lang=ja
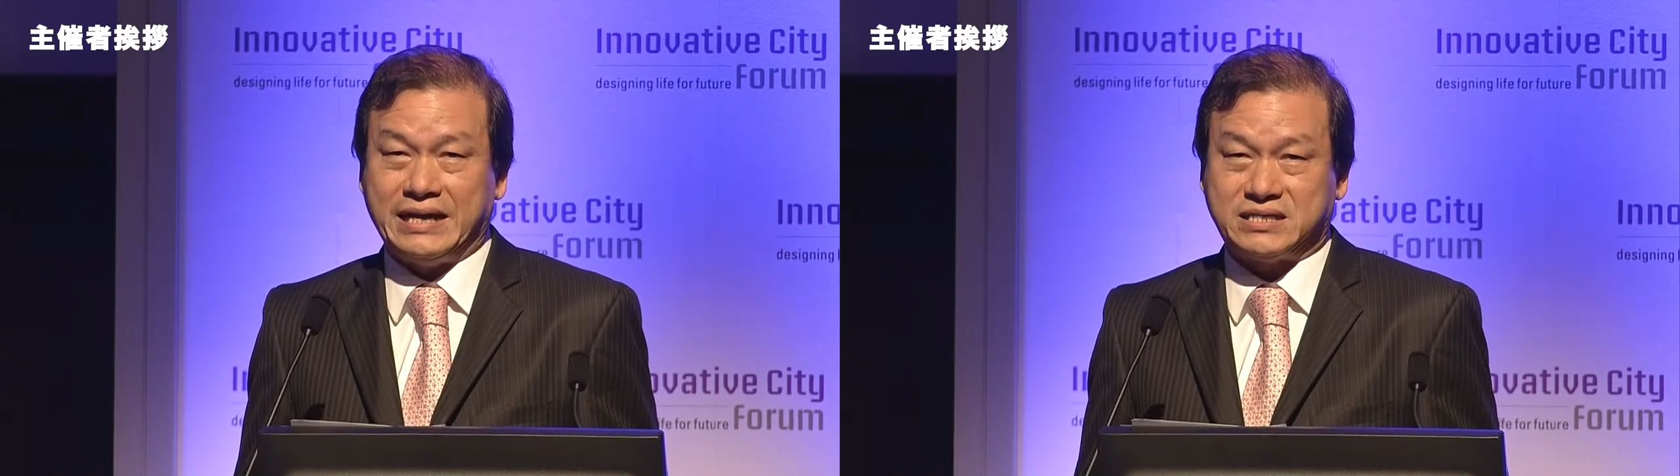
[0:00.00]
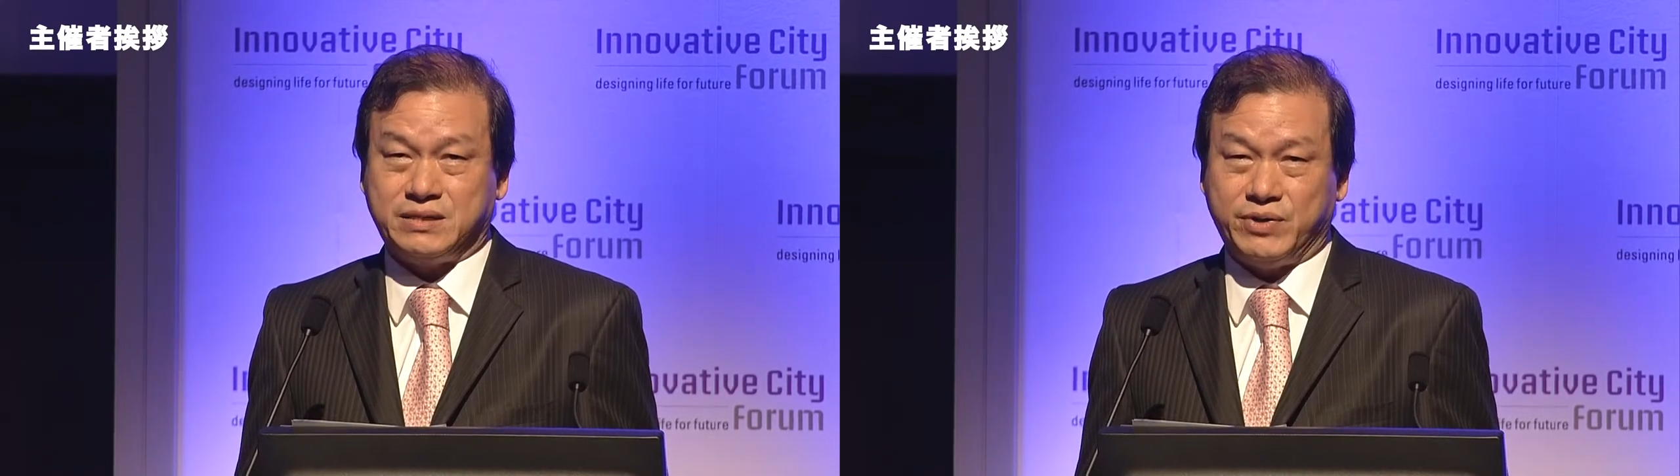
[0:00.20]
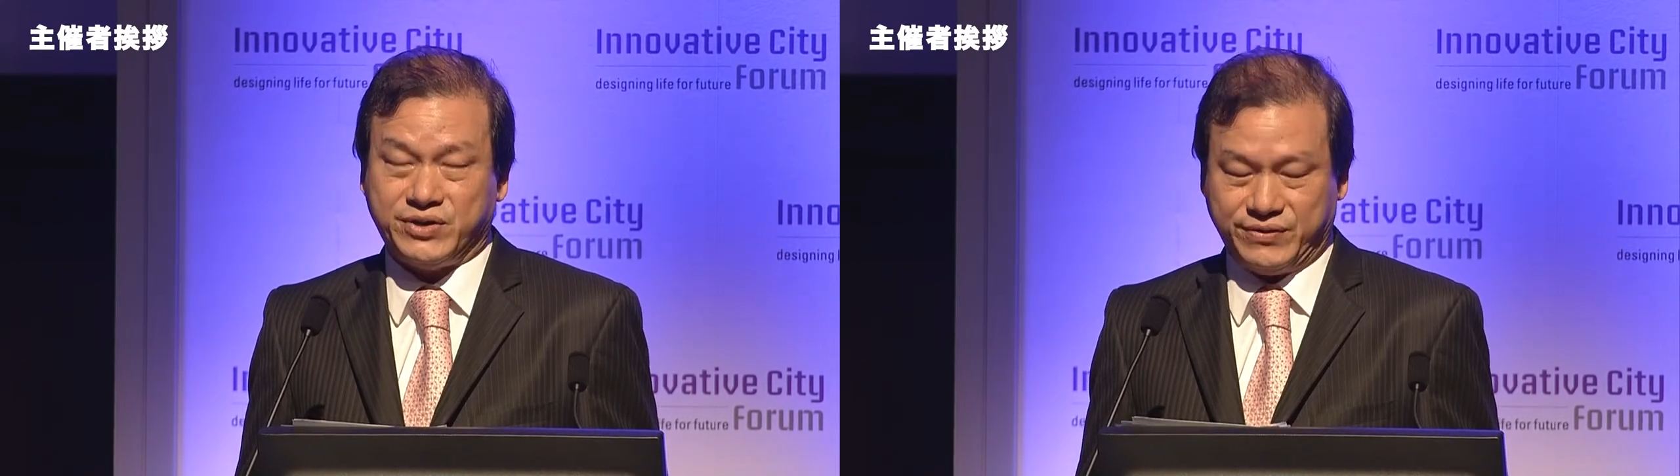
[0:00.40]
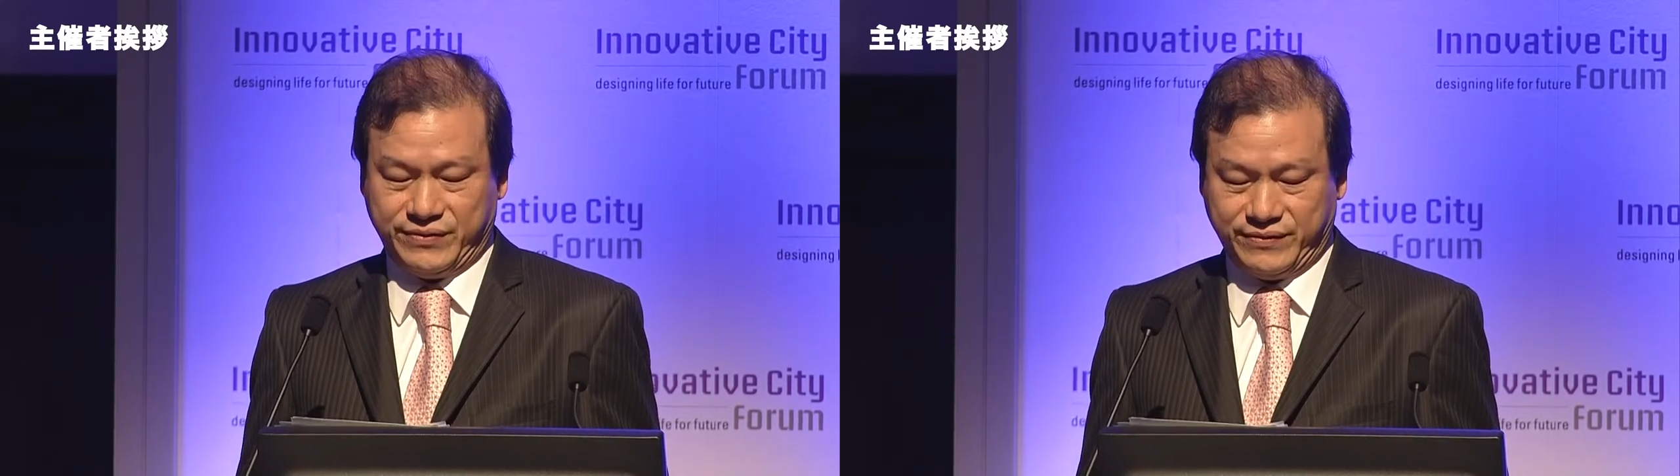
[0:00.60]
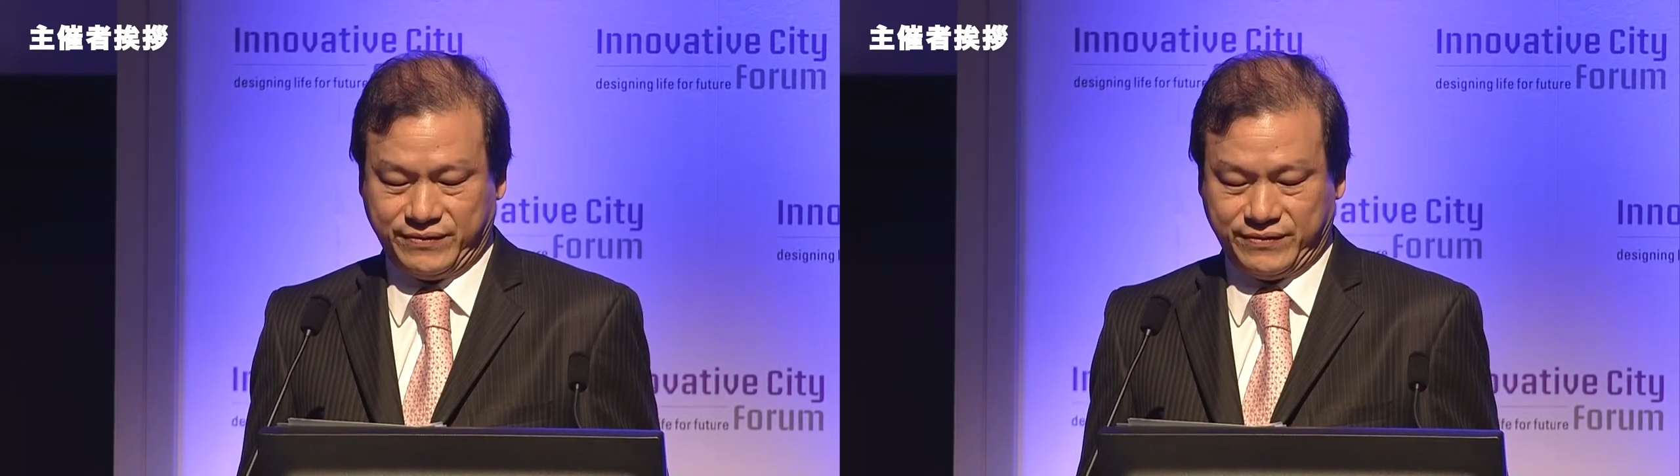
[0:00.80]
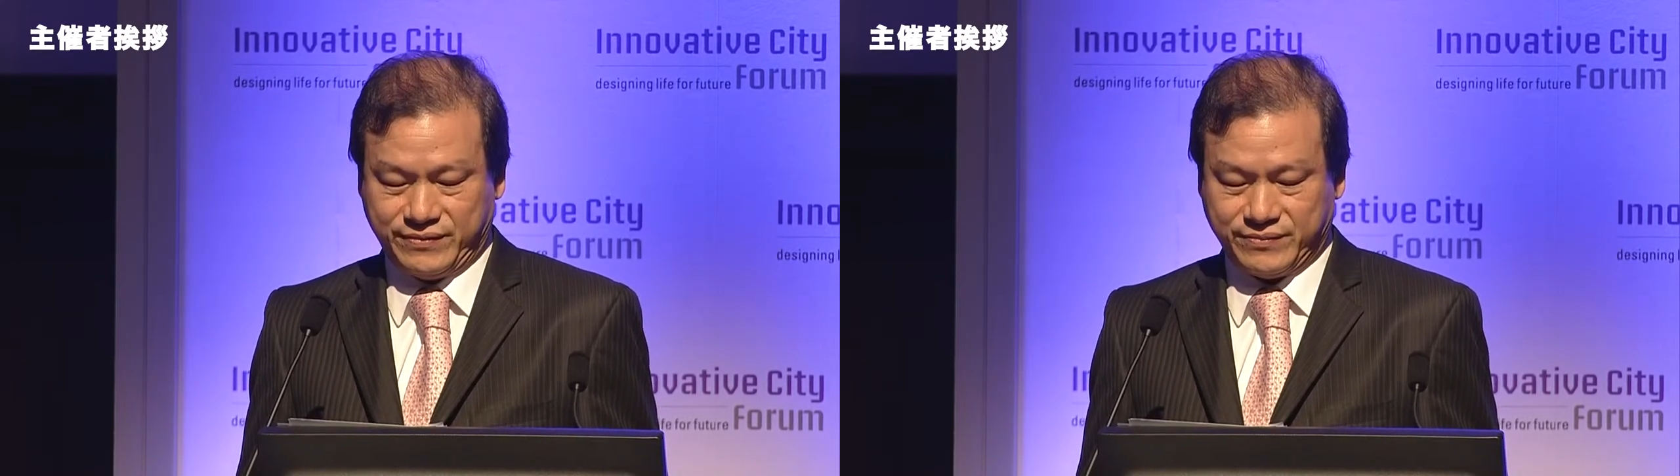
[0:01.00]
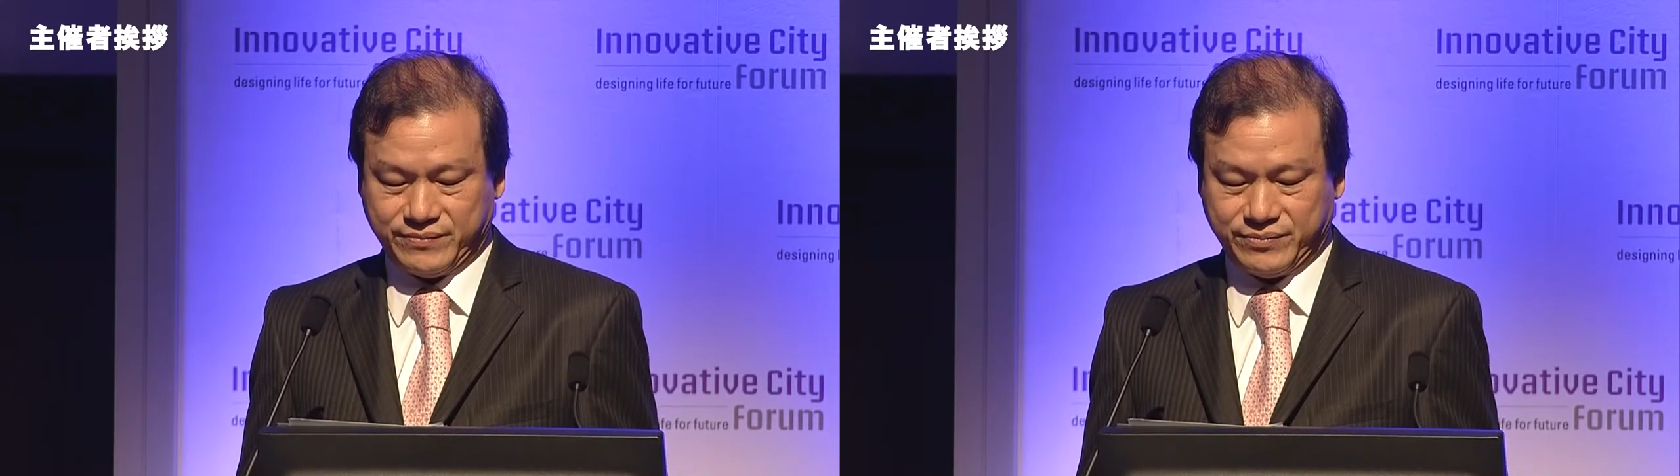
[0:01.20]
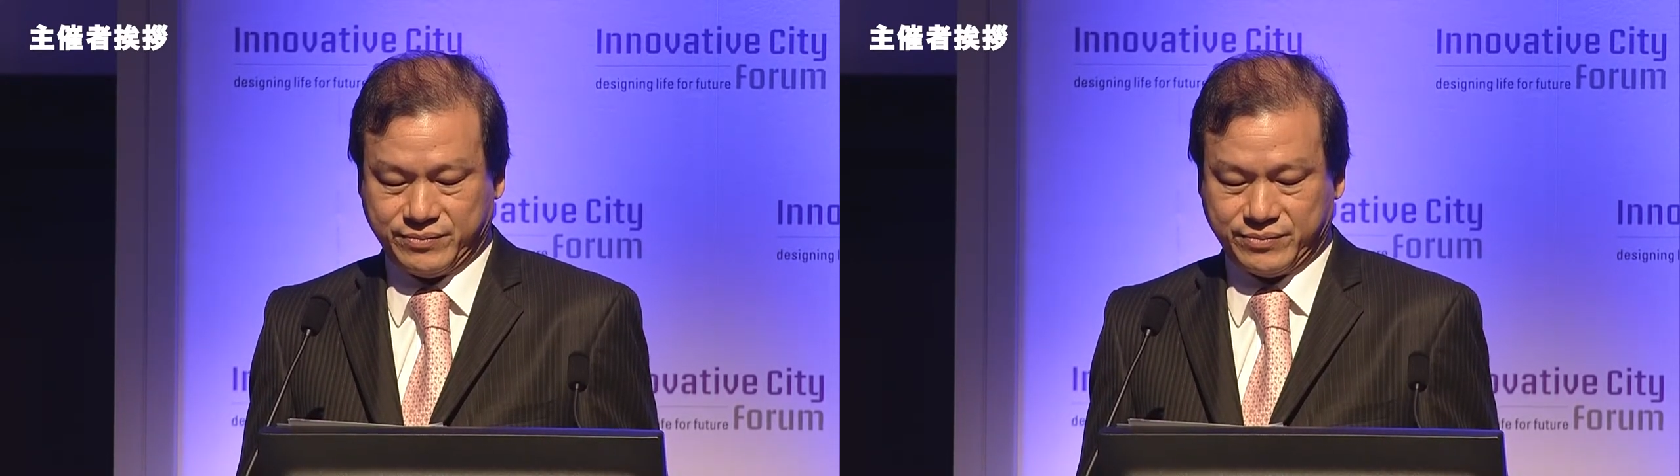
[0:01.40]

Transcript: パッケージ化されそ